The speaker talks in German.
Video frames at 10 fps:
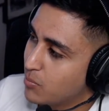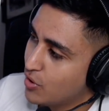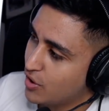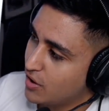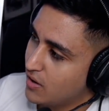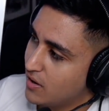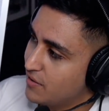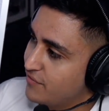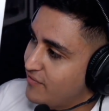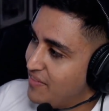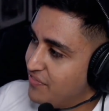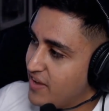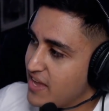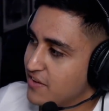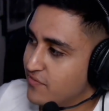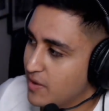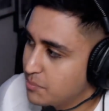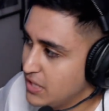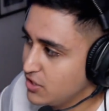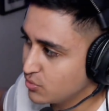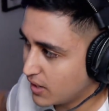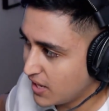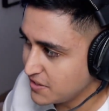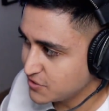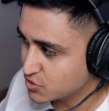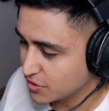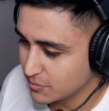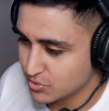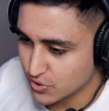Boah, Van Dijk, Fabinho, Alisson habe ich